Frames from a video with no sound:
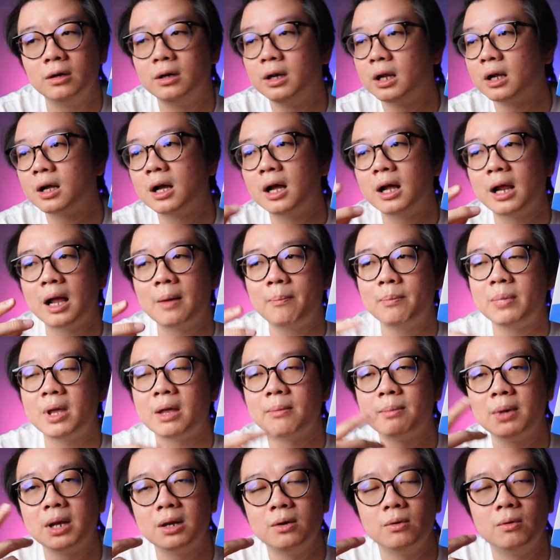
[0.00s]
แล้วก็ถ้าเปลี่ย
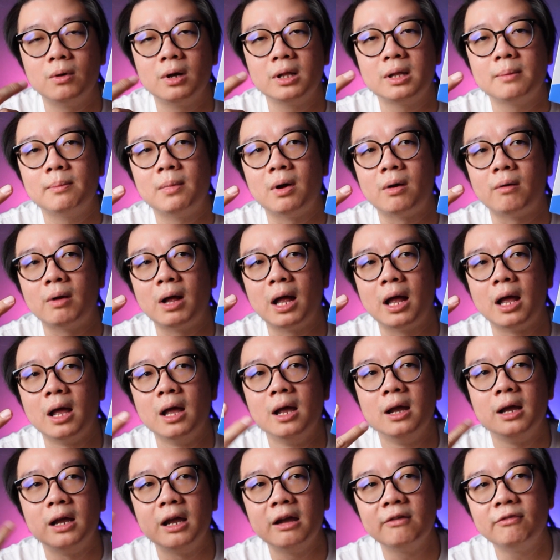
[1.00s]
นเมนูก็จะบอกว่า
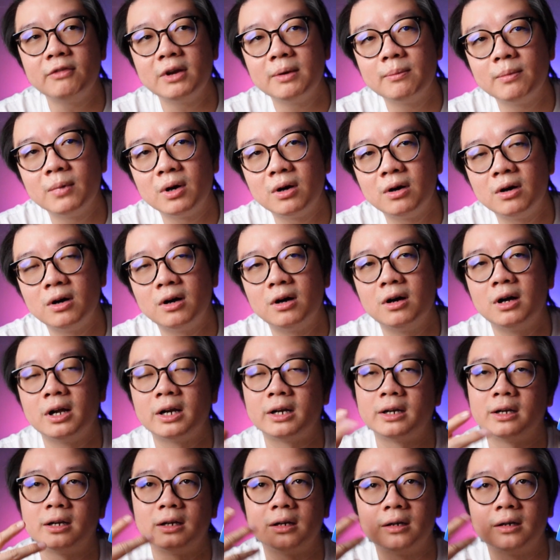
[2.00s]
FM on